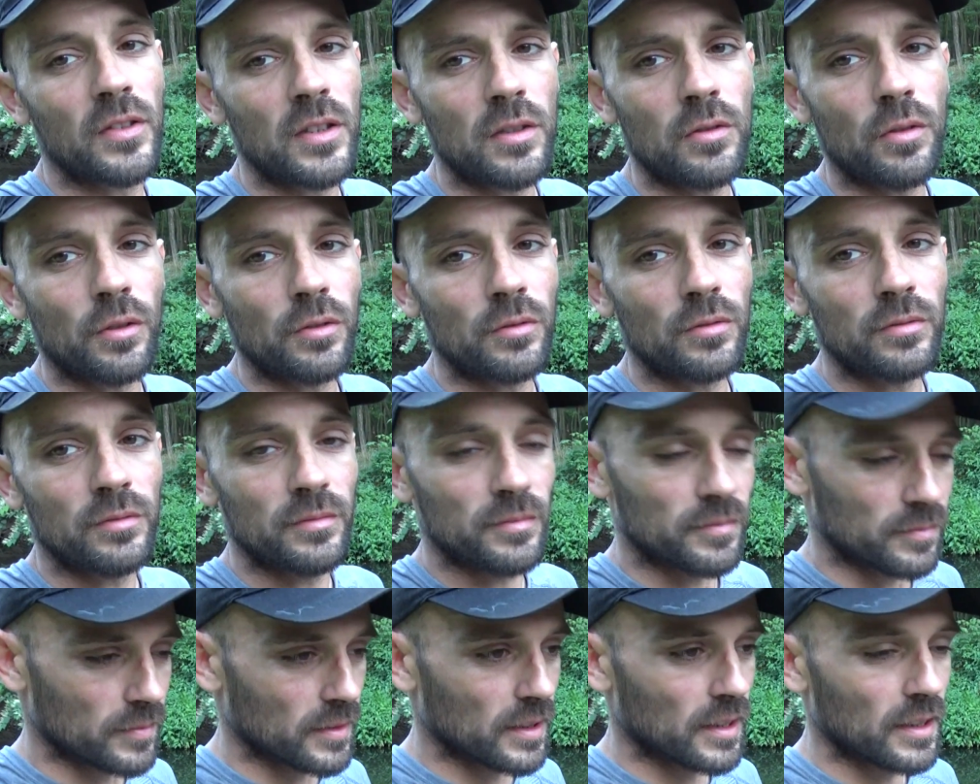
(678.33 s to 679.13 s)
surtout.
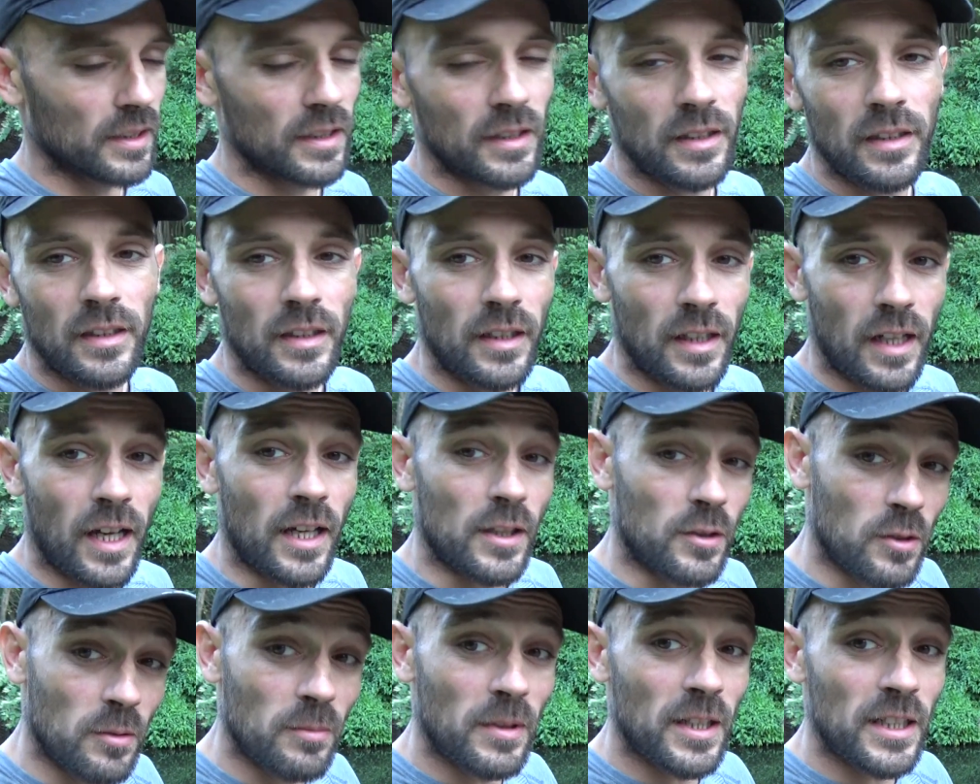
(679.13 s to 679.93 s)
À
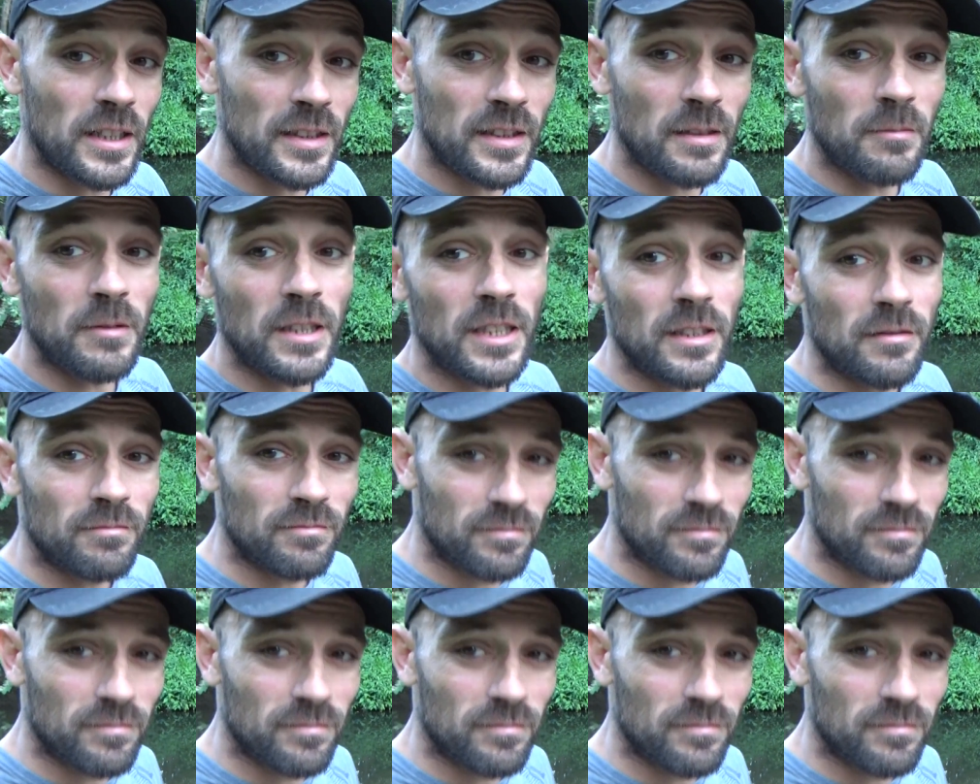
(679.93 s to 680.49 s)
demain les amis.